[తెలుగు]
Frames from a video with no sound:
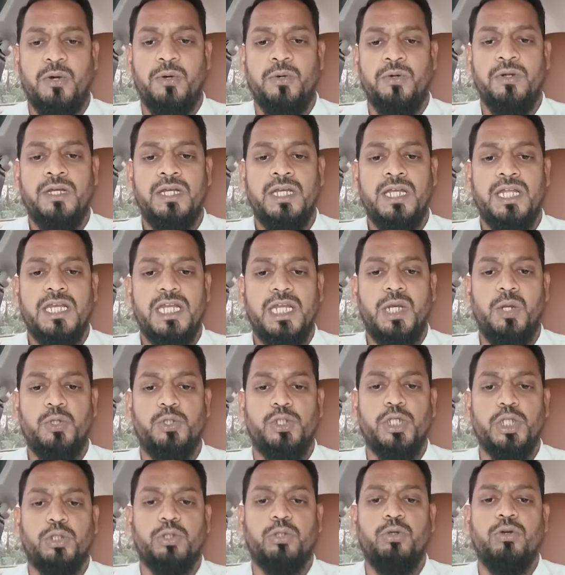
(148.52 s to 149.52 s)
ప్రజలు
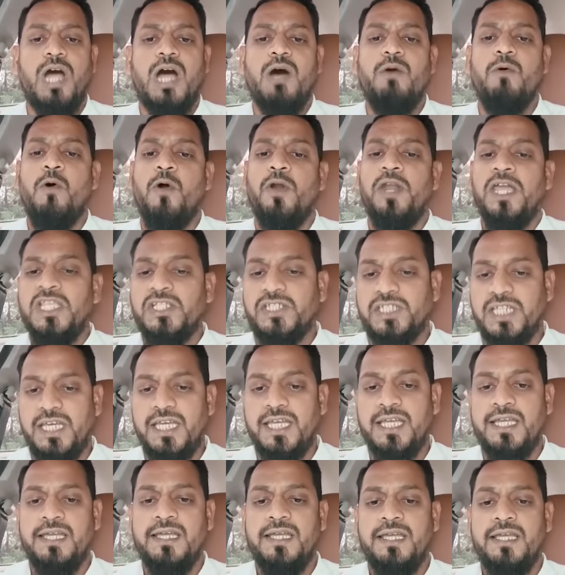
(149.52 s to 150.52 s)
నిన్ను చిత్తుగా
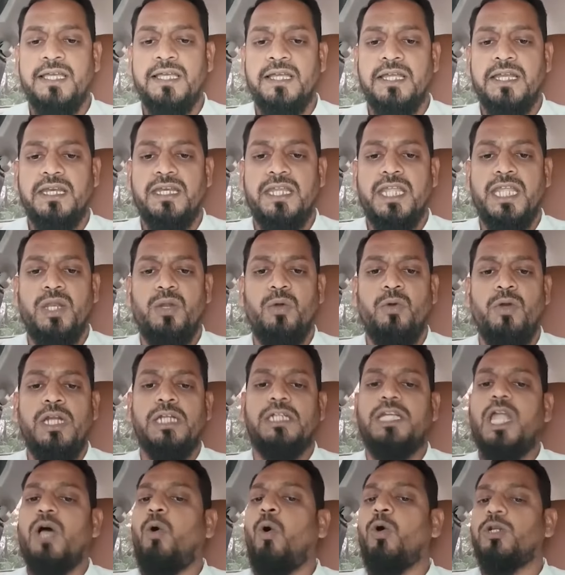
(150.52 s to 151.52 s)
ఓడించి
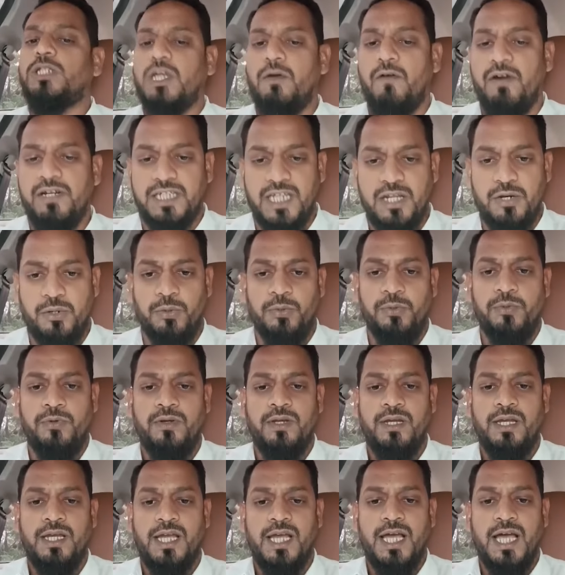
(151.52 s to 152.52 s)
నిన్ను ఇంట్లో
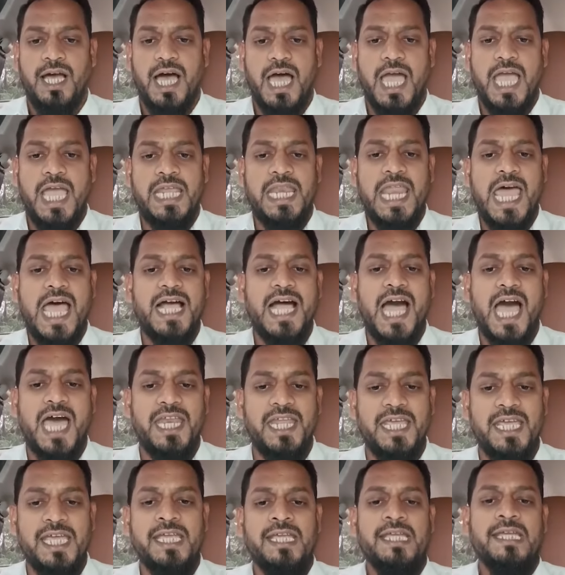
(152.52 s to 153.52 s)
కూర్చోబెట్టిర్రు
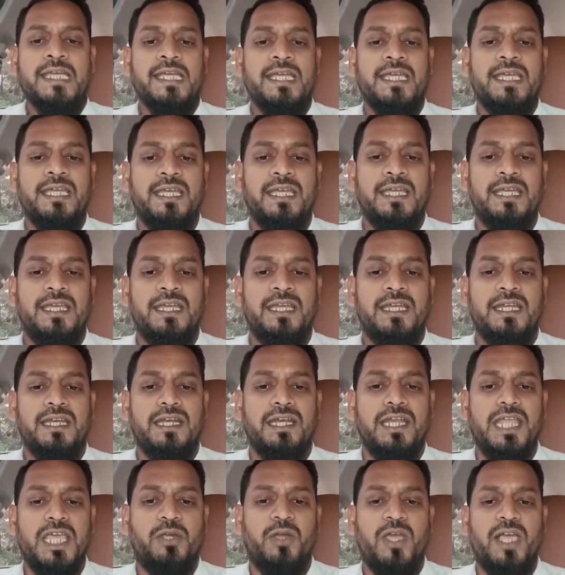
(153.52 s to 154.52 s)
అయినా కానీ
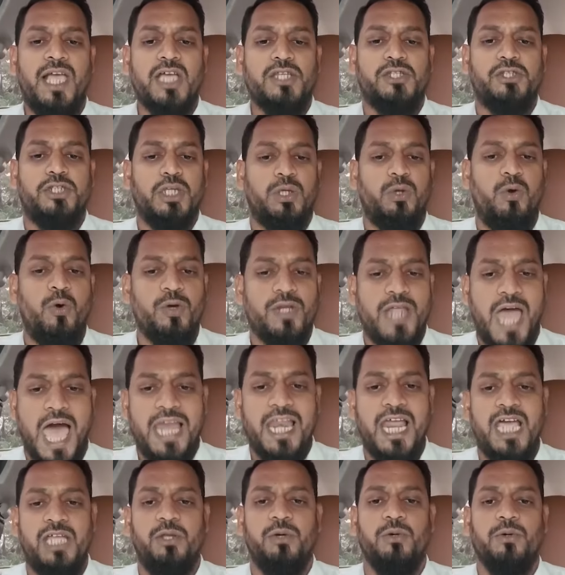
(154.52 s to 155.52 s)
నీకు ఇంకా
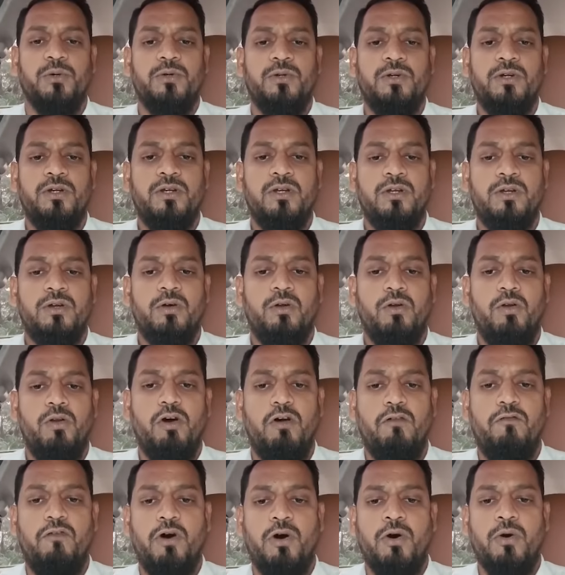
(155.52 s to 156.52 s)
సిగ్గు రాలేదు
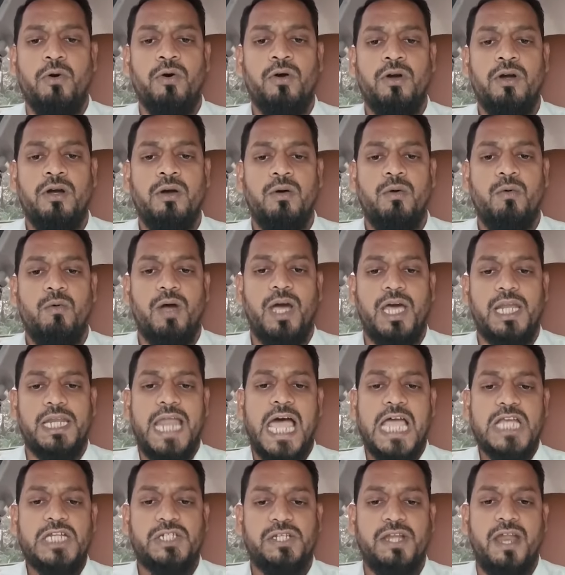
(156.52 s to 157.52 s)
నువ్వు
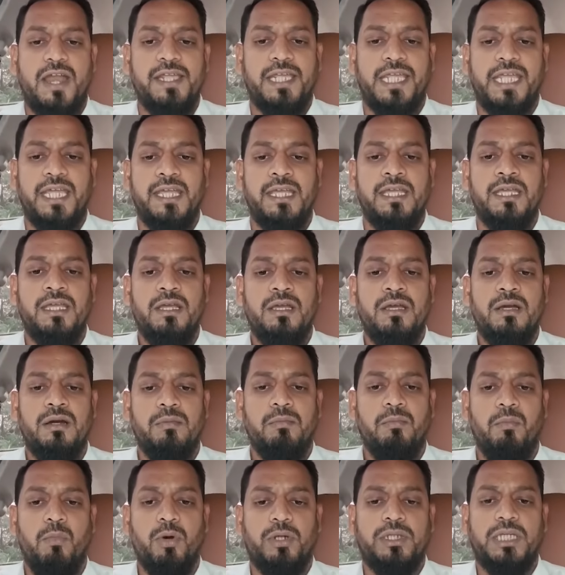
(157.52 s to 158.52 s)
ఒక రాష్ట్రానికి
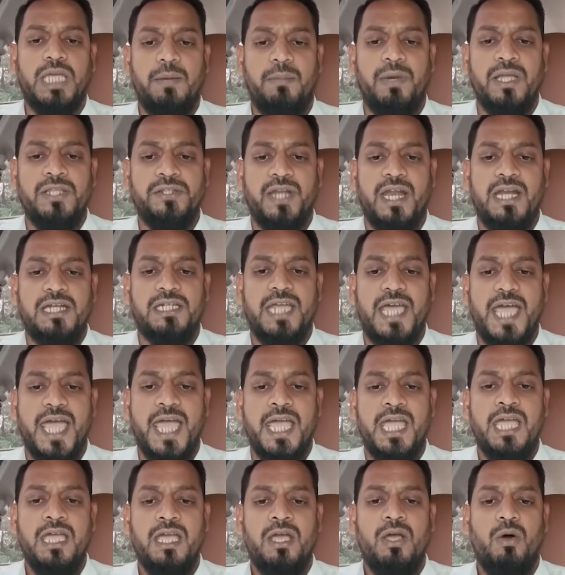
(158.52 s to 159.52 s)
ముఖ్యమంత్రి
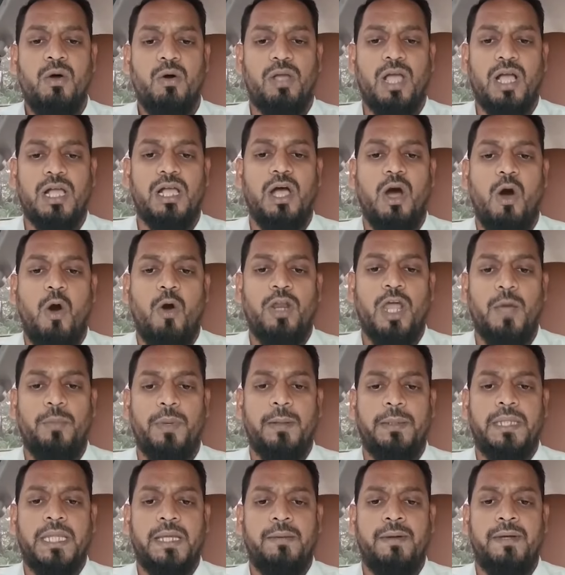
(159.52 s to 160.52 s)
అంటే ఒక
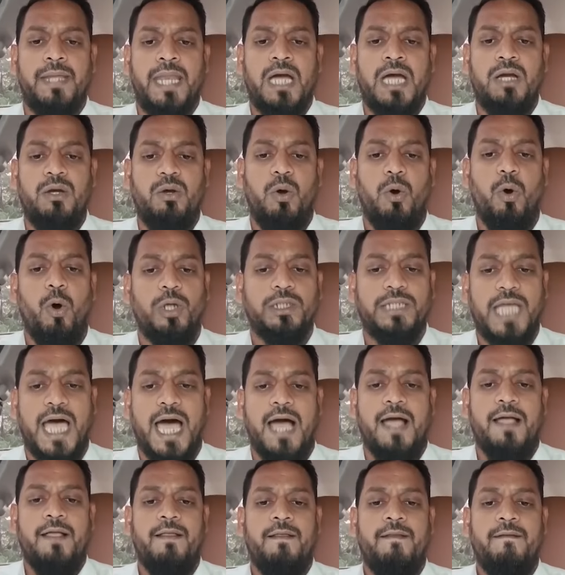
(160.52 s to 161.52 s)
గౌరవప్రదమైన
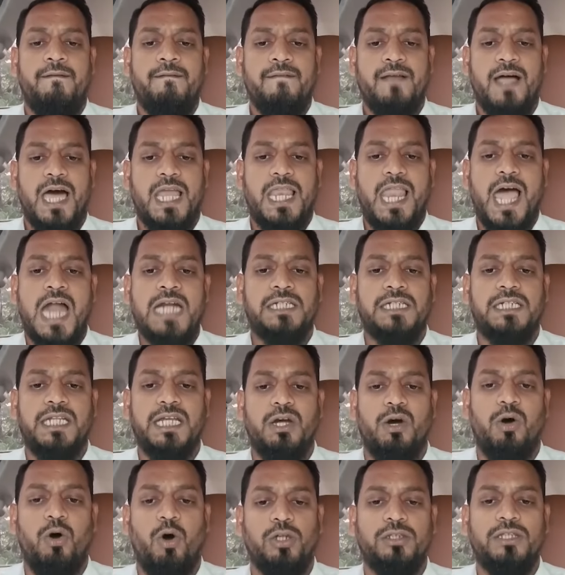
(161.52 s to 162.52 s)
హోదా
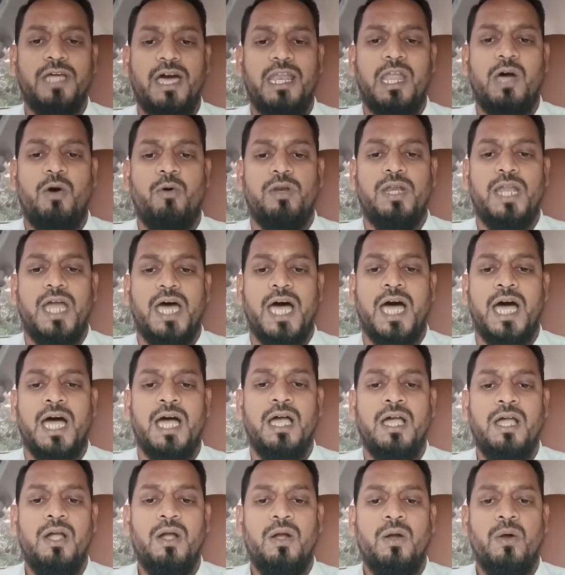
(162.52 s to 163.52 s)
అలాంటి హోదాలో
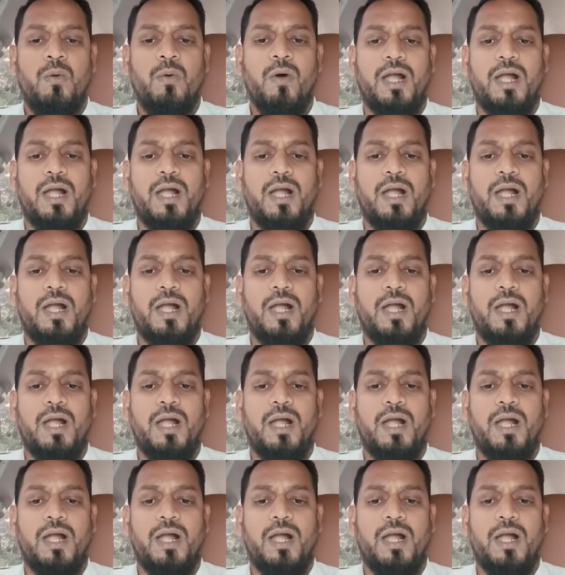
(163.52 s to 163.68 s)
ఉన్న